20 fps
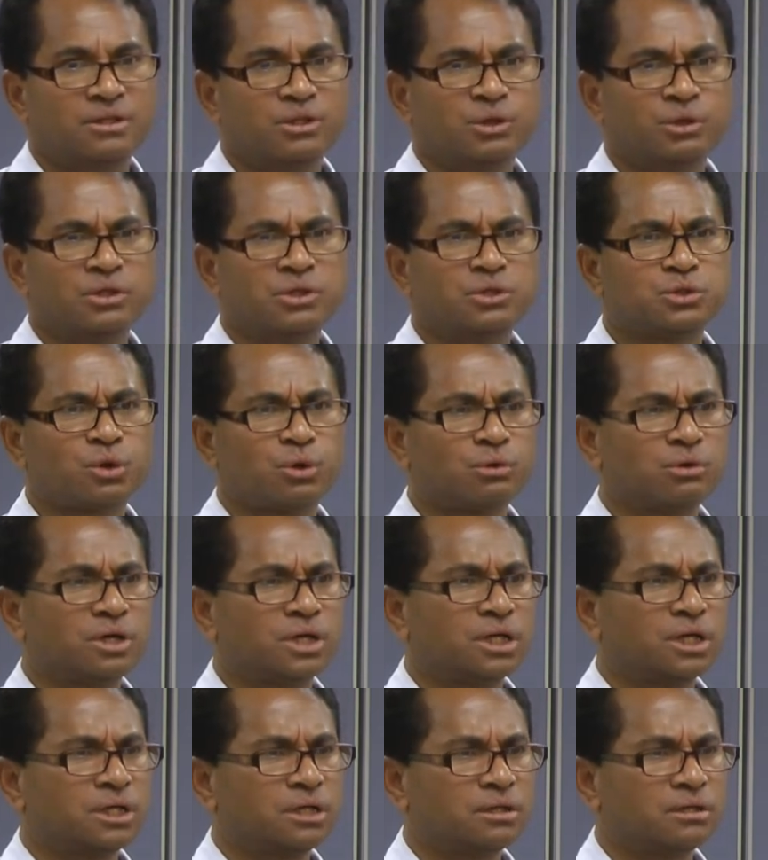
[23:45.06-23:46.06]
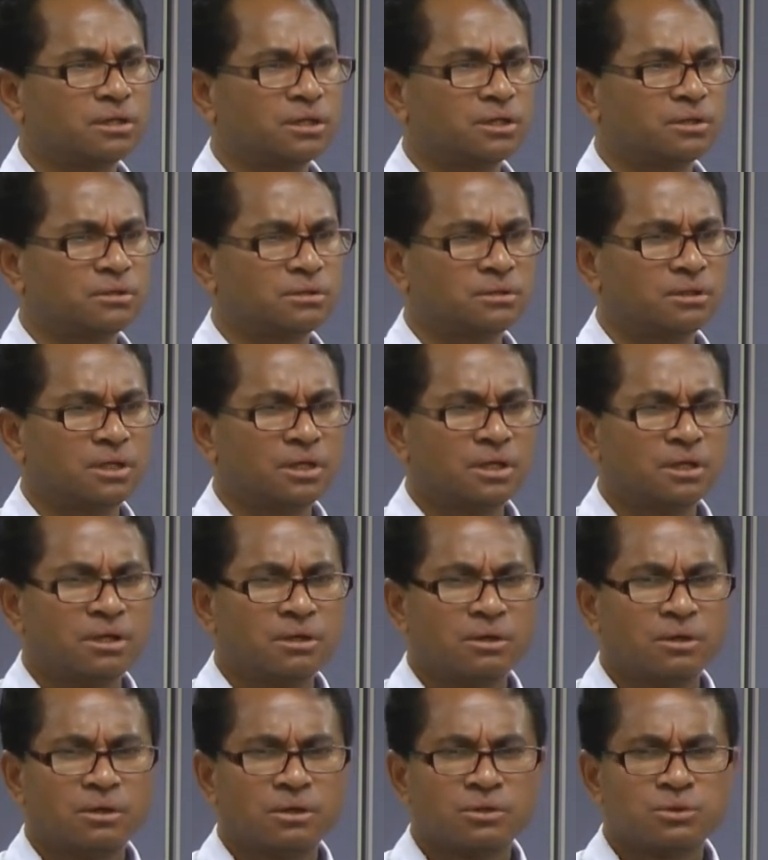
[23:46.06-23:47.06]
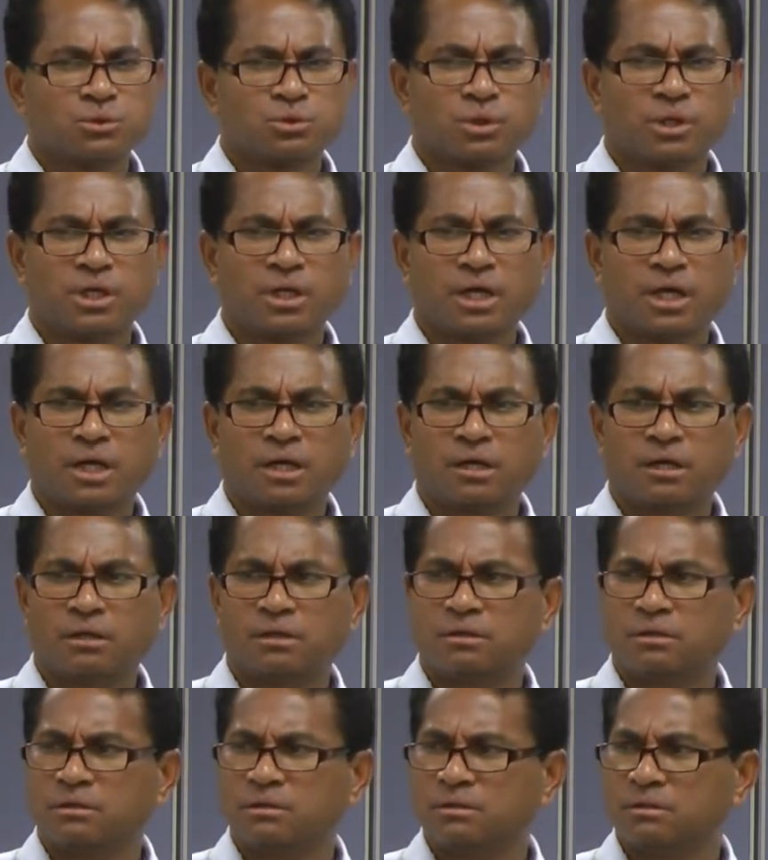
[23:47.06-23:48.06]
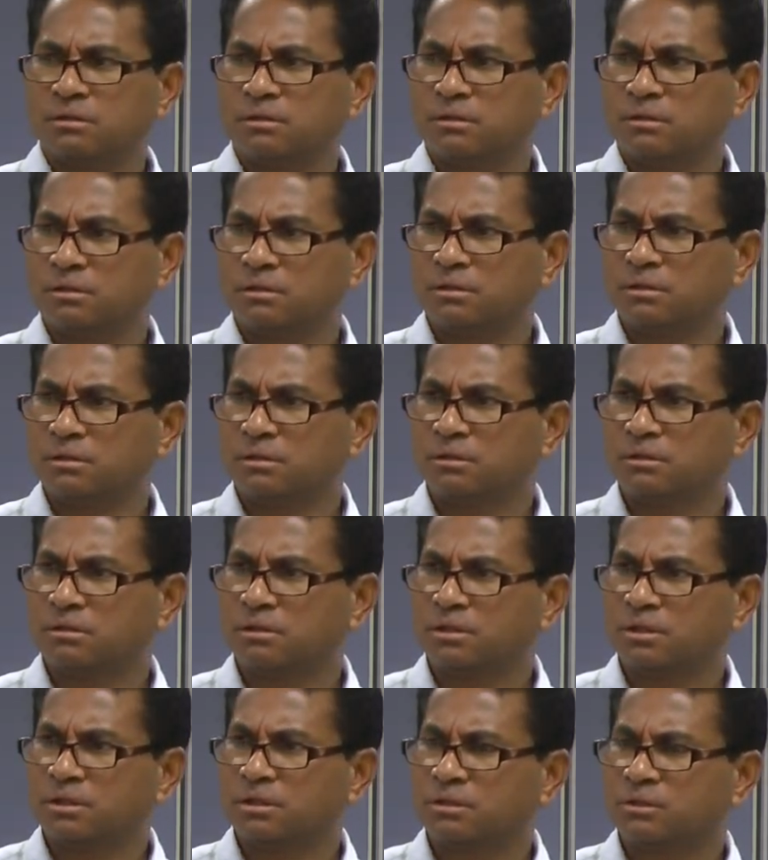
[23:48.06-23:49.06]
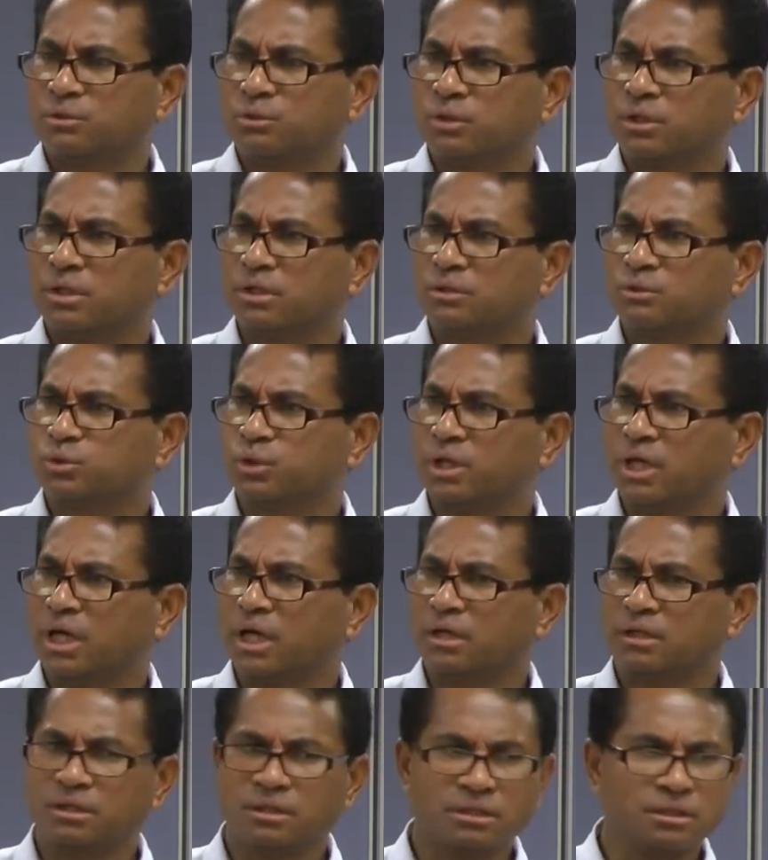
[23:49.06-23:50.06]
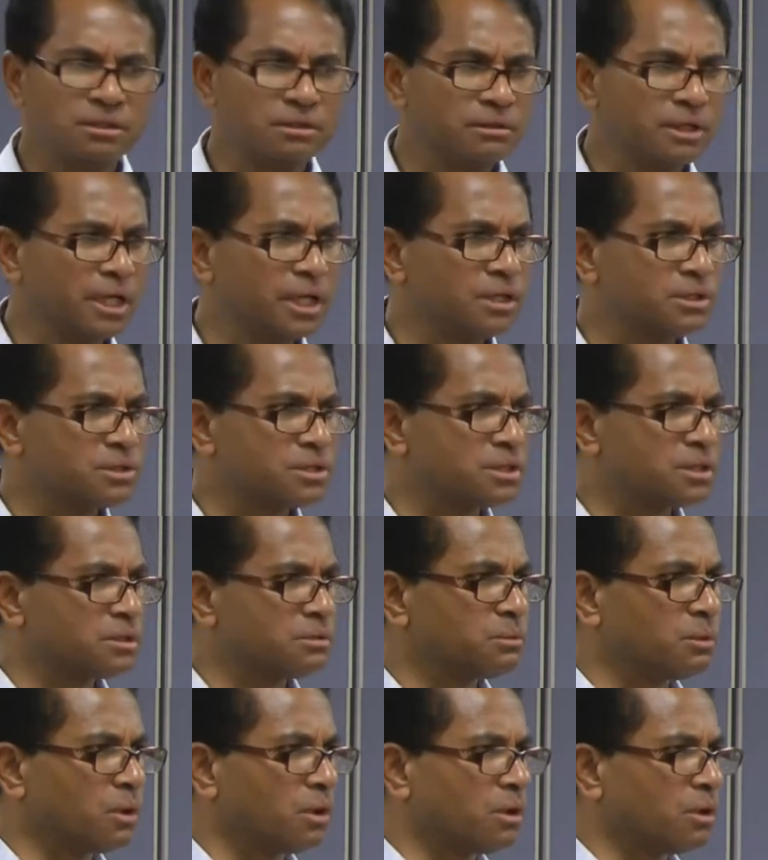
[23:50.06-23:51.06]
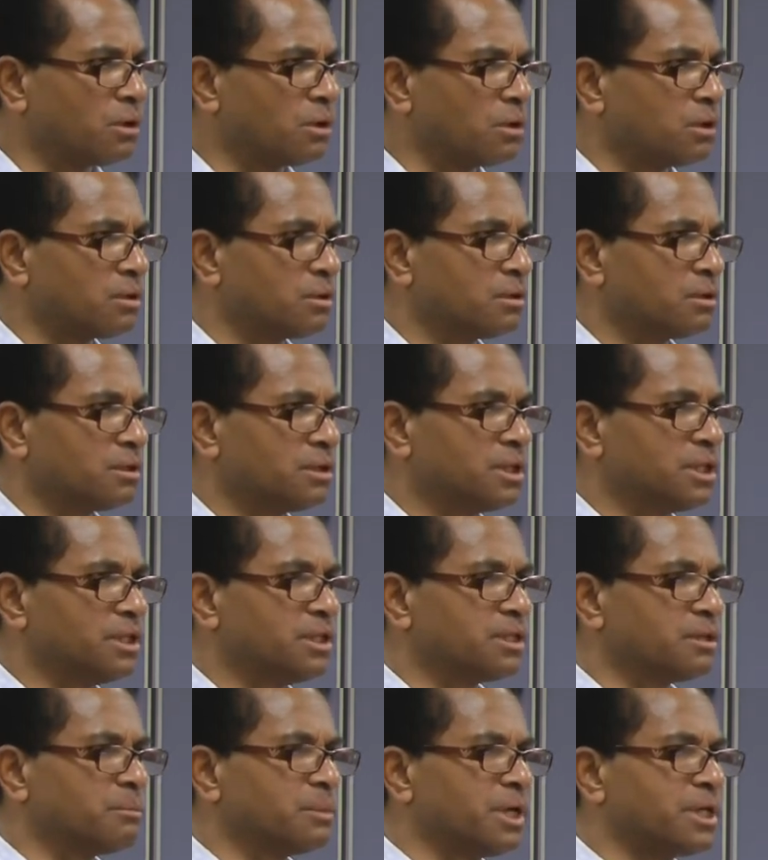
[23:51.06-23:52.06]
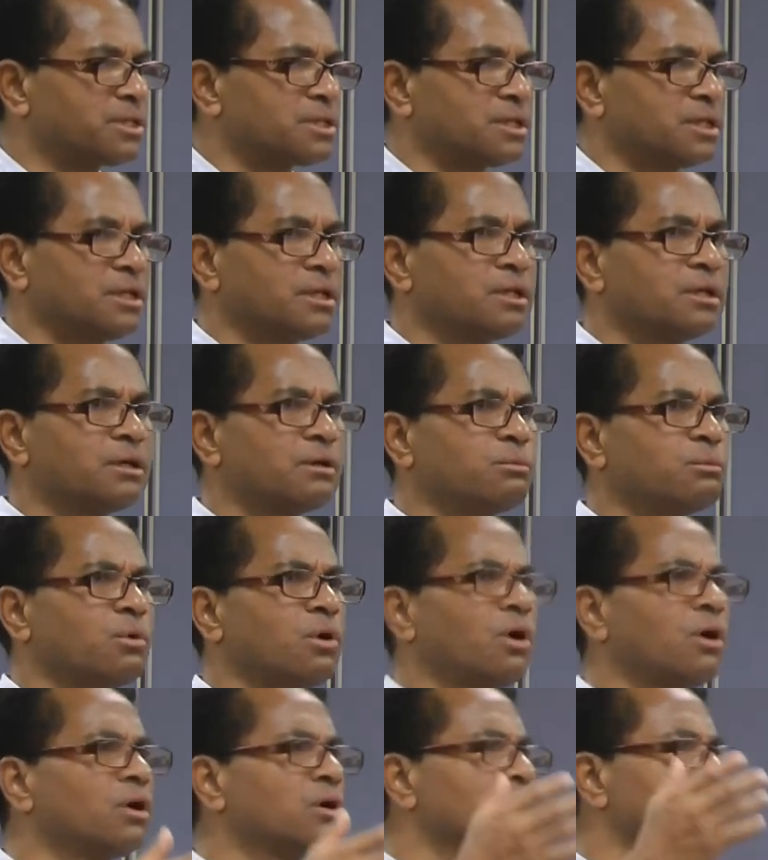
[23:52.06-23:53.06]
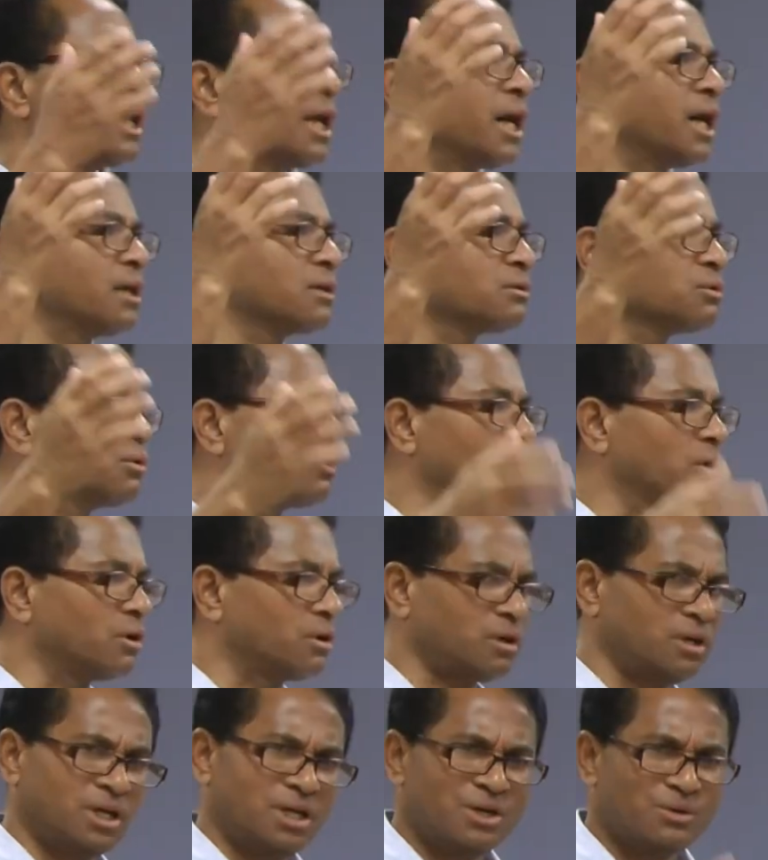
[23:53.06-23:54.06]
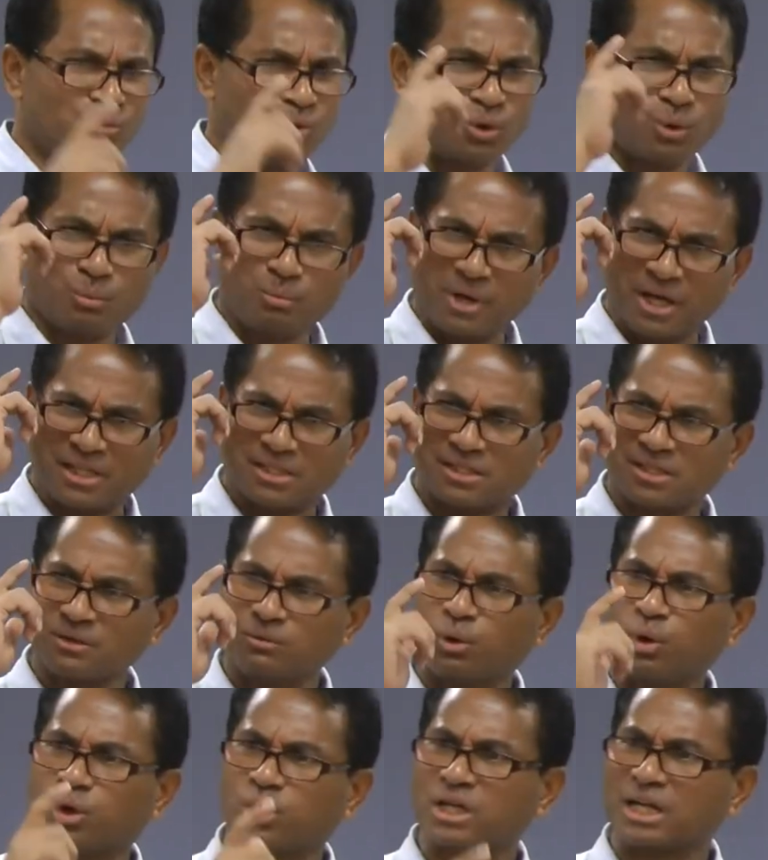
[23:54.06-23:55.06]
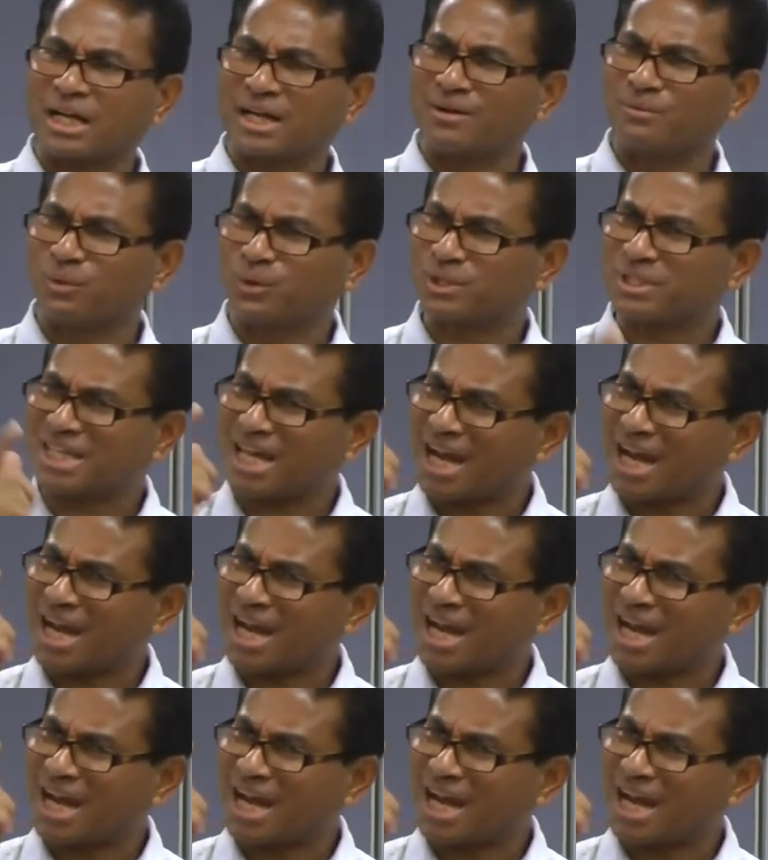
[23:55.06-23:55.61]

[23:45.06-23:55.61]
有一首歌，那最爱最最爱你的人是我，你怎么舍得我难过？我每次我我